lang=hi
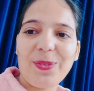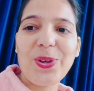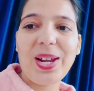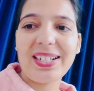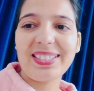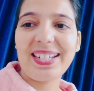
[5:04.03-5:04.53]
हम
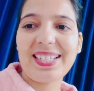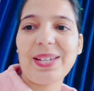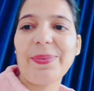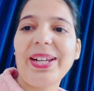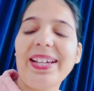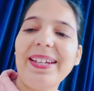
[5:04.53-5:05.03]
कोलार्ज
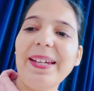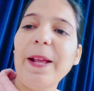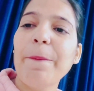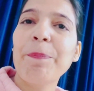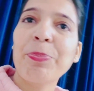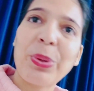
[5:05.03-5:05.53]
कैसा बनाए
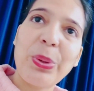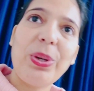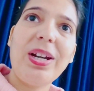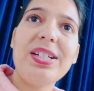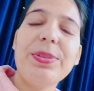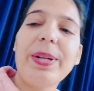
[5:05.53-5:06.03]
हैं
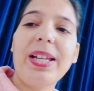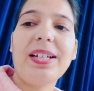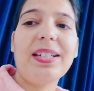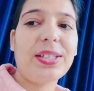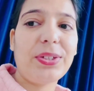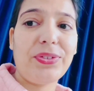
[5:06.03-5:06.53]
कोलार्ज
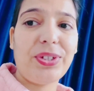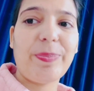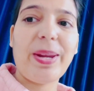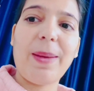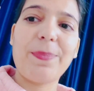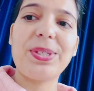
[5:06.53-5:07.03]
बना करके
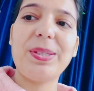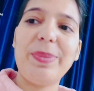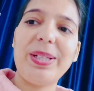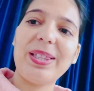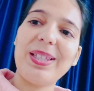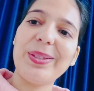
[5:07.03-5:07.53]
फिर मैं आपसे
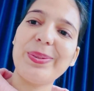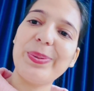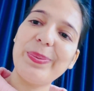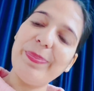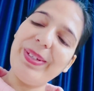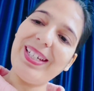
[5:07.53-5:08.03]
मिलती
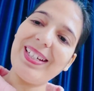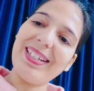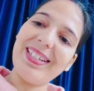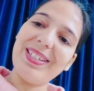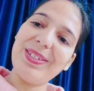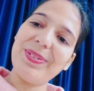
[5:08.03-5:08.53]
हूँ बी
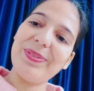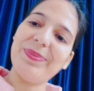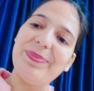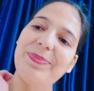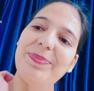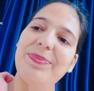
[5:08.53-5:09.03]
कंटिन्यू